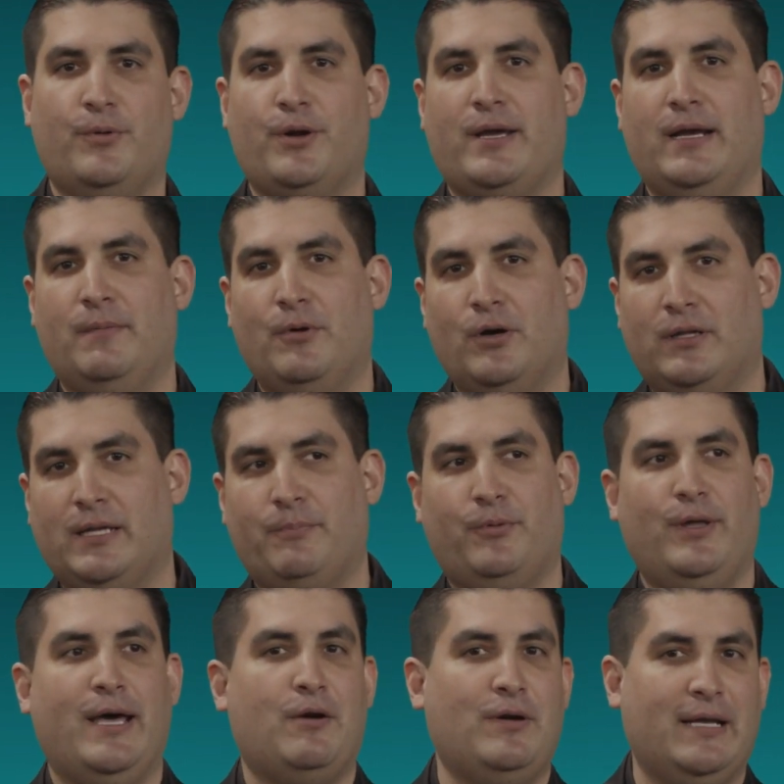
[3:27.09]
porque a lo mejor te
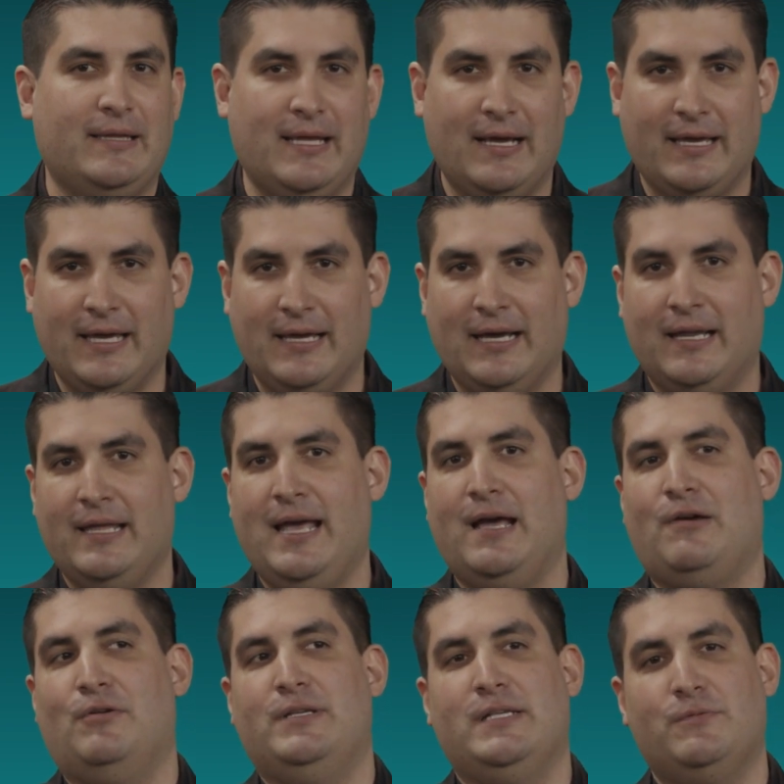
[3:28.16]
puede dar un ataque
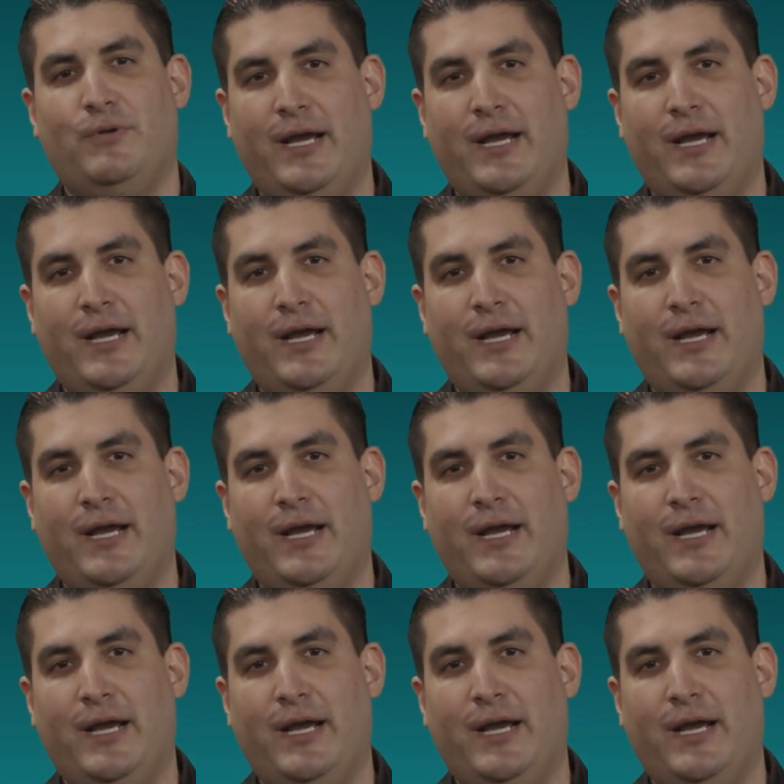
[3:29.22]
cardíaco, dices,